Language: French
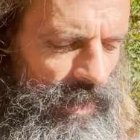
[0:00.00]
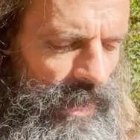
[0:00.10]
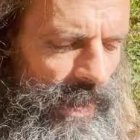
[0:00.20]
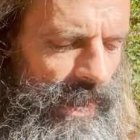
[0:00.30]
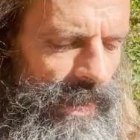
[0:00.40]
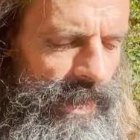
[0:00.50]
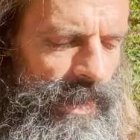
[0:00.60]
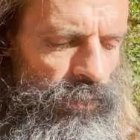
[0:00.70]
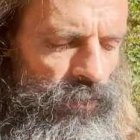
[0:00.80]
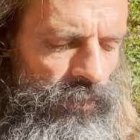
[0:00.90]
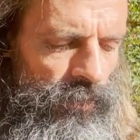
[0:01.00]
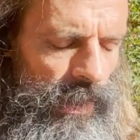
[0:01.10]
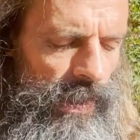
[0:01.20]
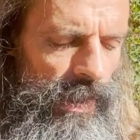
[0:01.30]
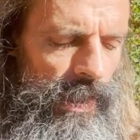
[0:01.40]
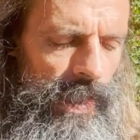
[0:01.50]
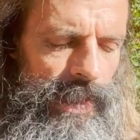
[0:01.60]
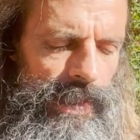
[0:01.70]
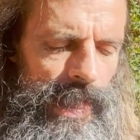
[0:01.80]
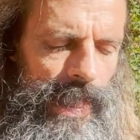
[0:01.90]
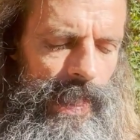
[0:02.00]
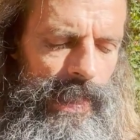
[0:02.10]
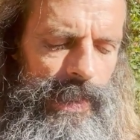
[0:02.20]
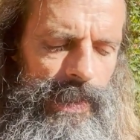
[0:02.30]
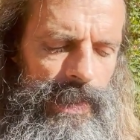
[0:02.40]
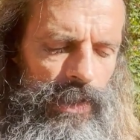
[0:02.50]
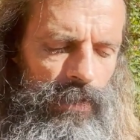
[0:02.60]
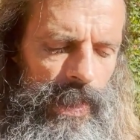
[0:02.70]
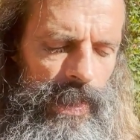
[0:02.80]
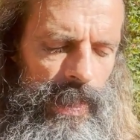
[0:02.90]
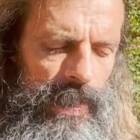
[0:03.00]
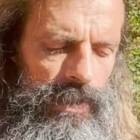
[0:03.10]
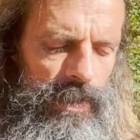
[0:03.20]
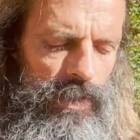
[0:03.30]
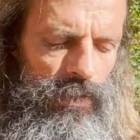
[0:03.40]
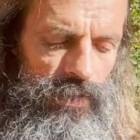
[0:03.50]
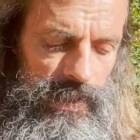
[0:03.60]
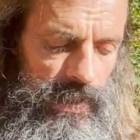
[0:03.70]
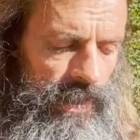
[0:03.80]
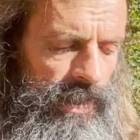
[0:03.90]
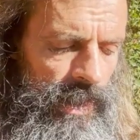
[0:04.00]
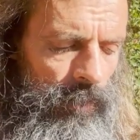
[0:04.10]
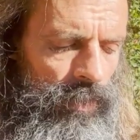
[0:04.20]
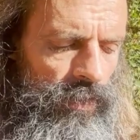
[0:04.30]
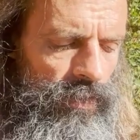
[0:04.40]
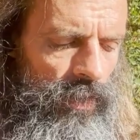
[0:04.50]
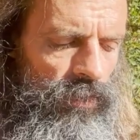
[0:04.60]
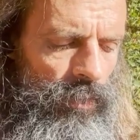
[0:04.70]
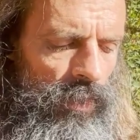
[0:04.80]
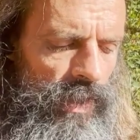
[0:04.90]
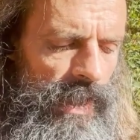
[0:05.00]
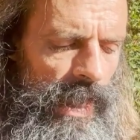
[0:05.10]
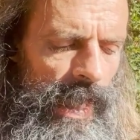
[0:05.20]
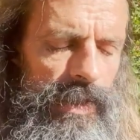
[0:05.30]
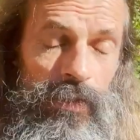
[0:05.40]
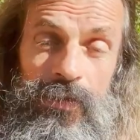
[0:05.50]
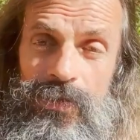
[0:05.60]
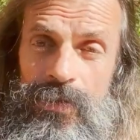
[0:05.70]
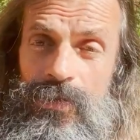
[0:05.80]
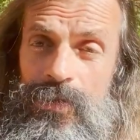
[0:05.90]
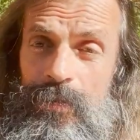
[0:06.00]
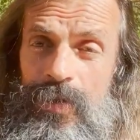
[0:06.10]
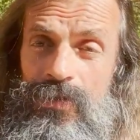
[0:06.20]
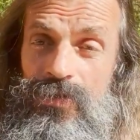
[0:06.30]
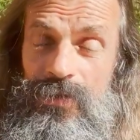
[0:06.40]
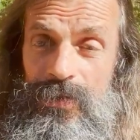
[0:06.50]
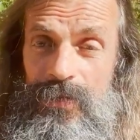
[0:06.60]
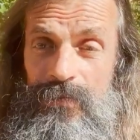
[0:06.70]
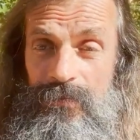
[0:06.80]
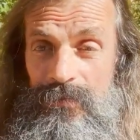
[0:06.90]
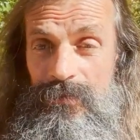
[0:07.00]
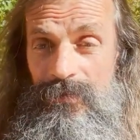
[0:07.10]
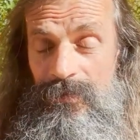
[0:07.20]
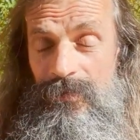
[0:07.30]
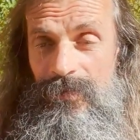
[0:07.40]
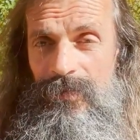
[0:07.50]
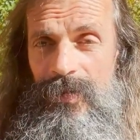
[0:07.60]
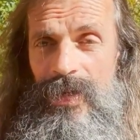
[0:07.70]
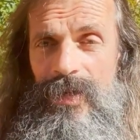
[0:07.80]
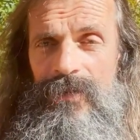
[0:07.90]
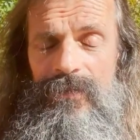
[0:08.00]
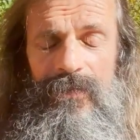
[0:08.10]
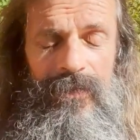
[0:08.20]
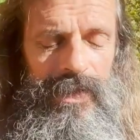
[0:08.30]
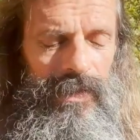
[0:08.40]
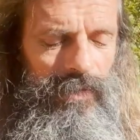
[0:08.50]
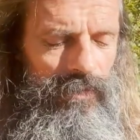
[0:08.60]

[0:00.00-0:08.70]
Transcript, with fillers: La qualité du fruit est liée à la qualité de la graine. Aussi est-il important de porter attention aux bonnes choses. Hein.